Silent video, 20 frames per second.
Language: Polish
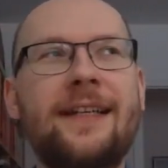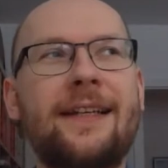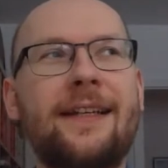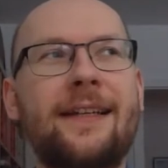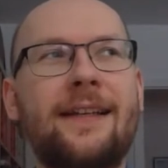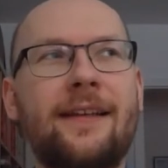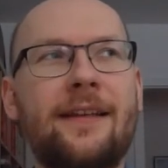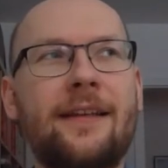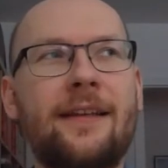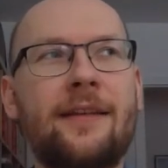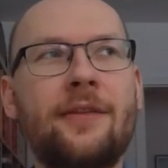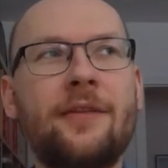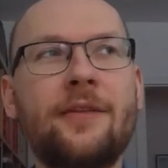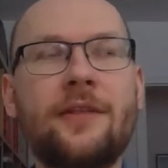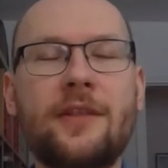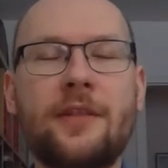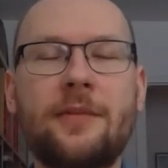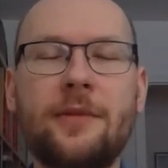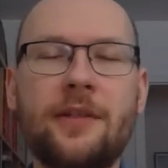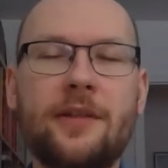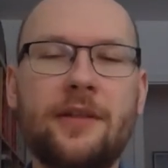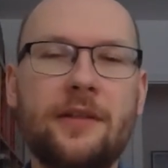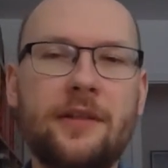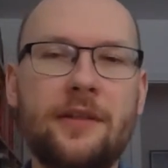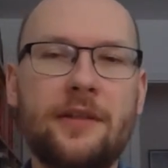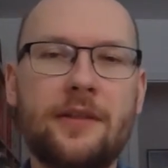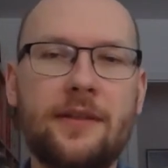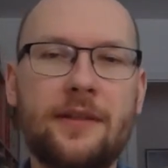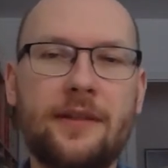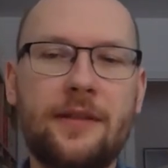E, no i trzeba się
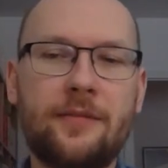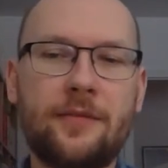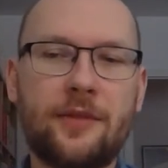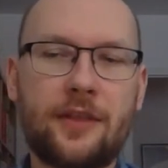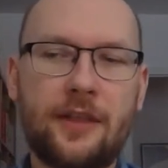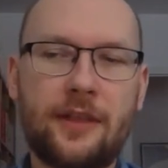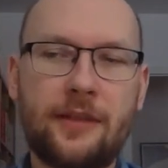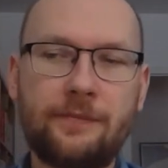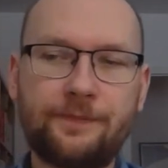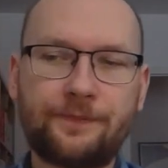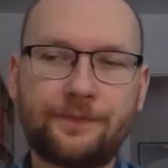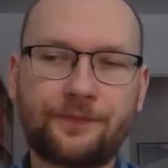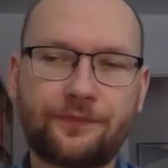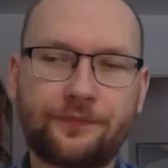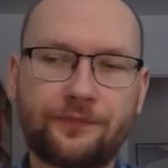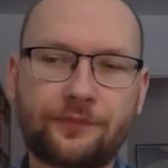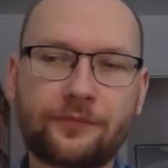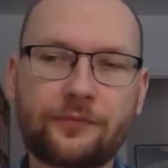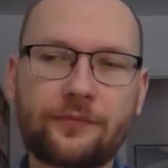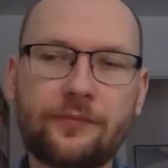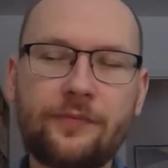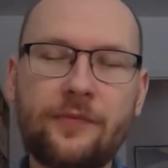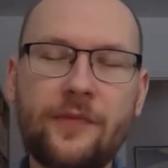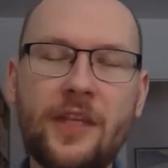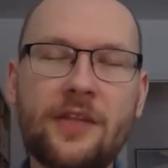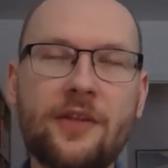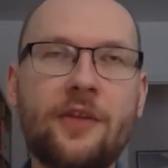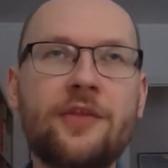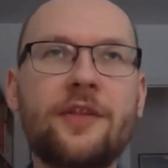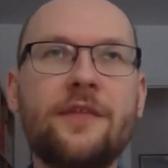liczyć z tym, że
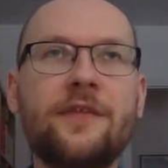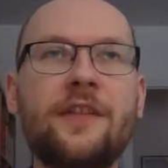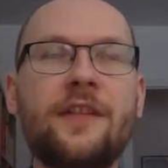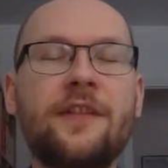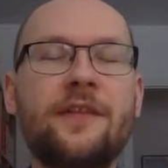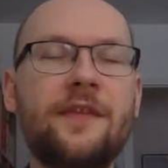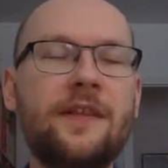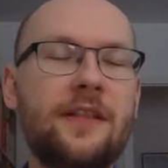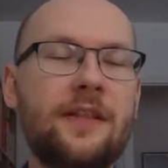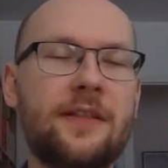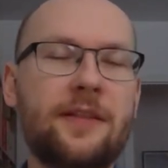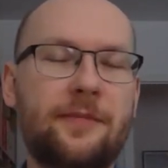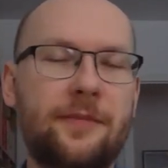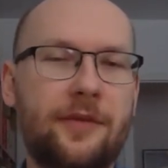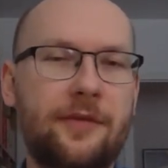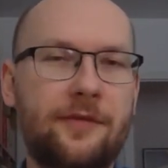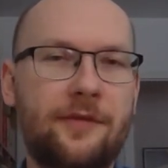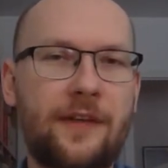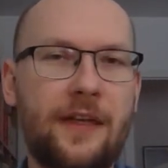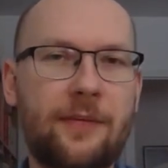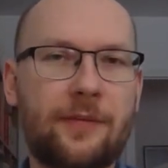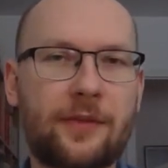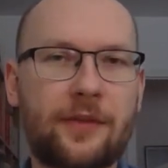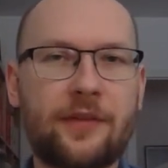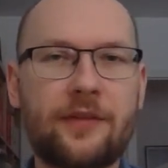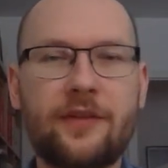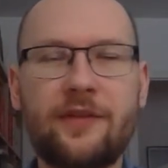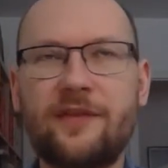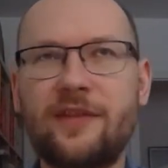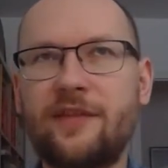to, że w tej chwili sobie ufamy,
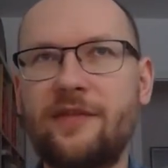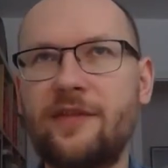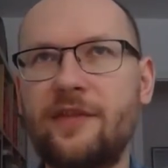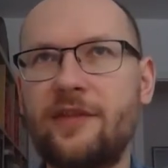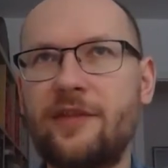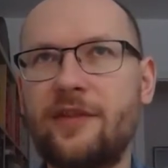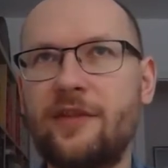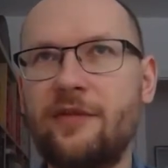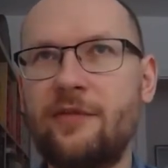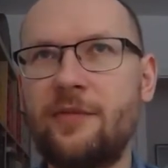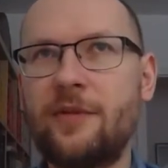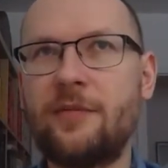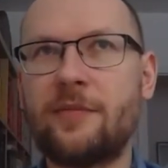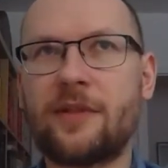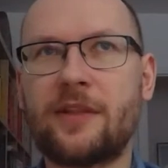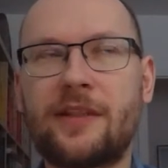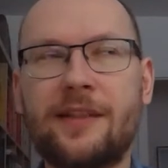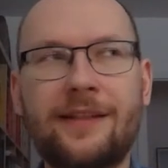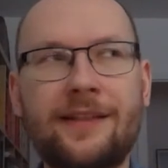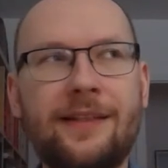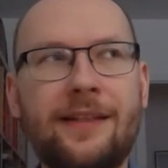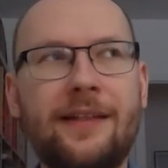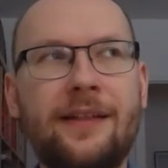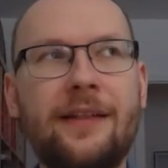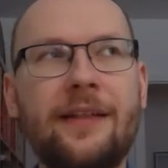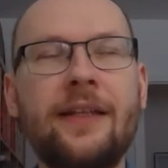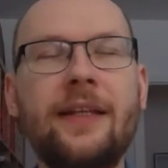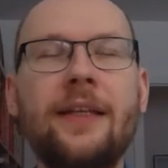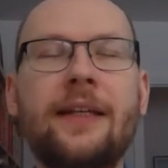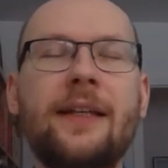to, że w tej chwili się lubimy i tak
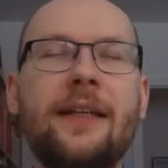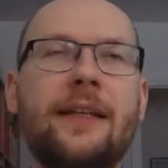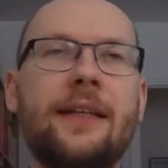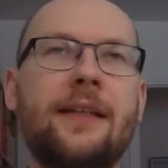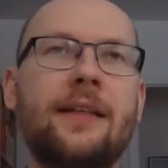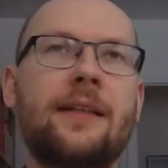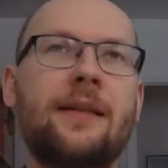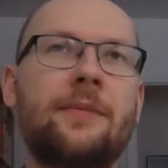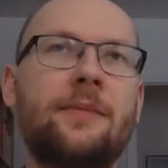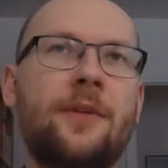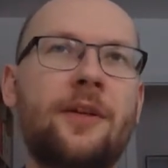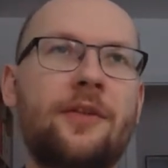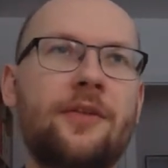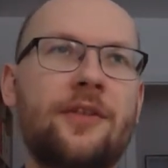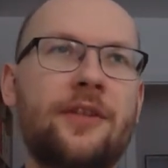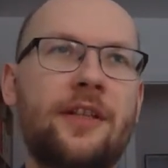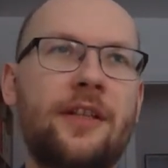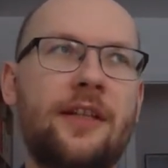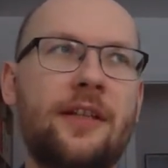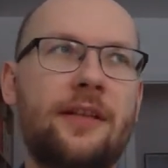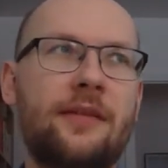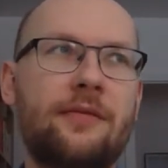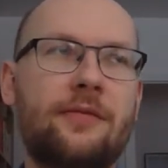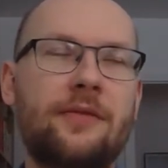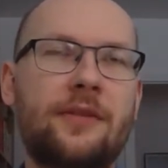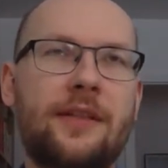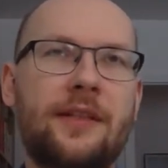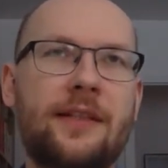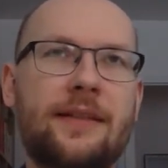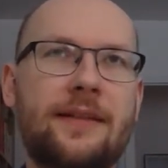dalej, E, może
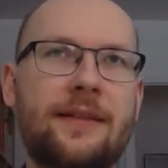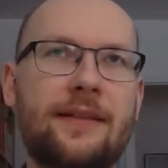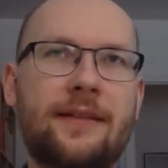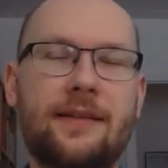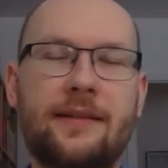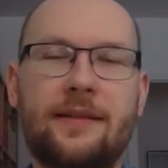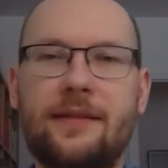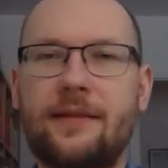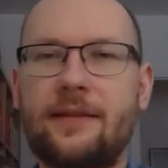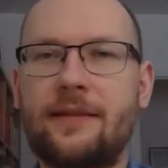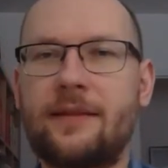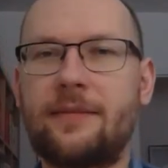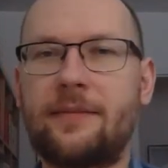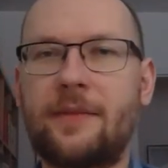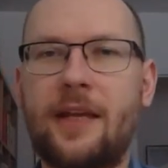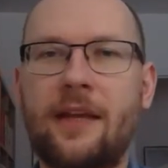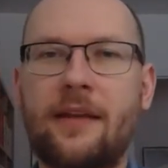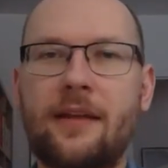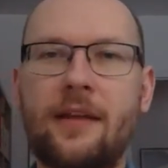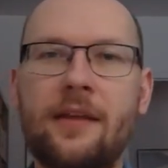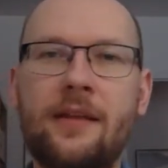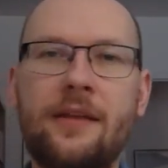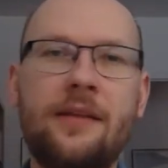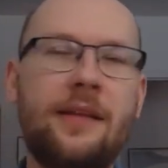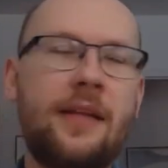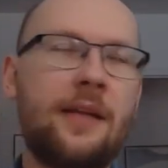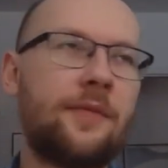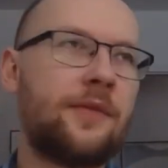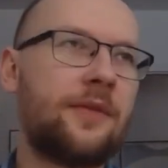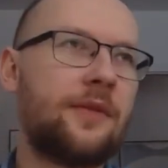ulec e, zmianie
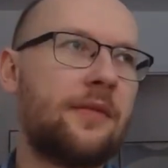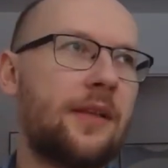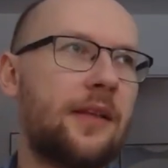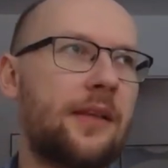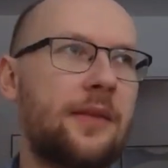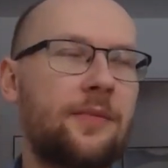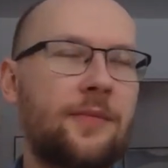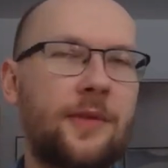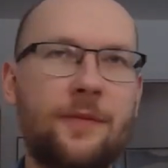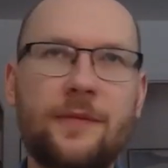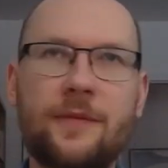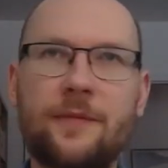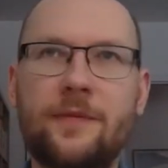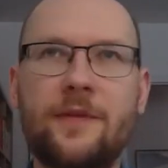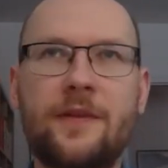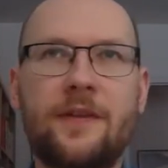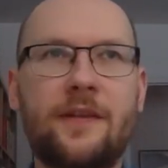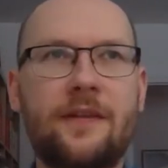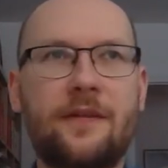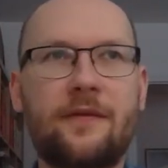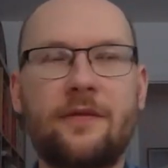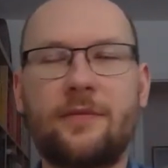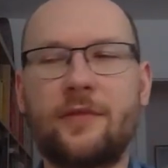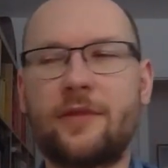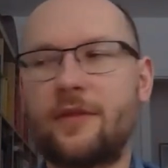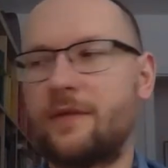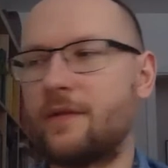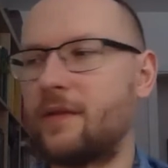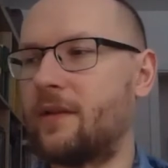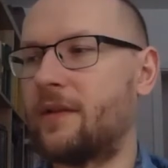i na przykład ten pomysł biznesowy
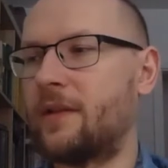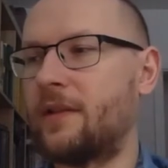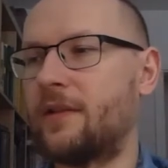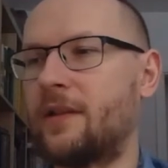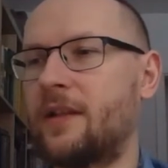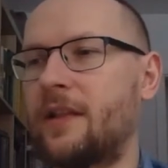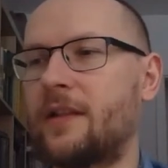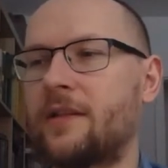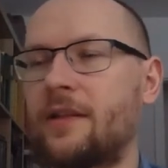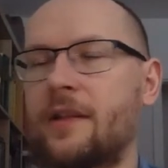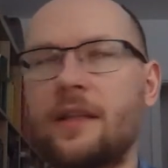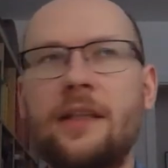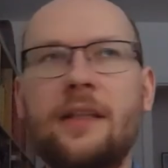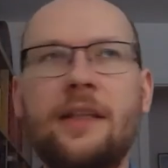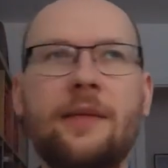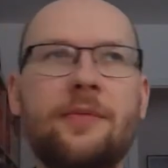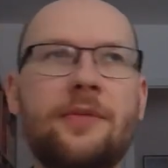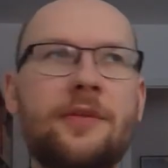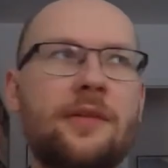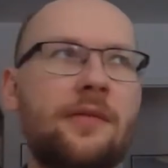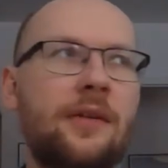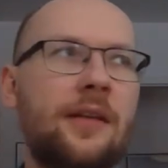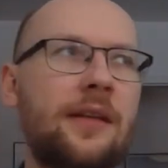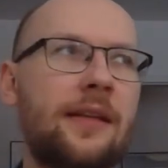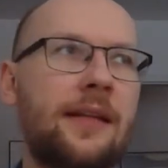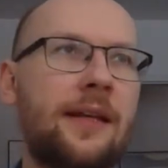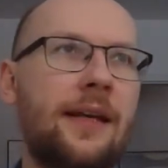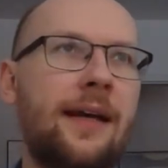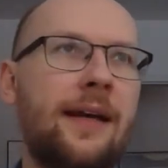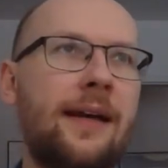może wyglądać inaczej i na
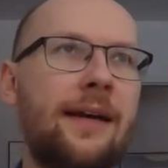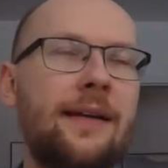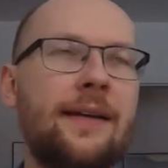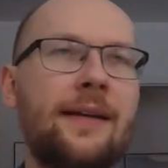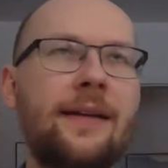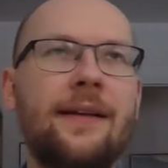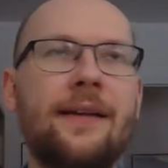przykład ta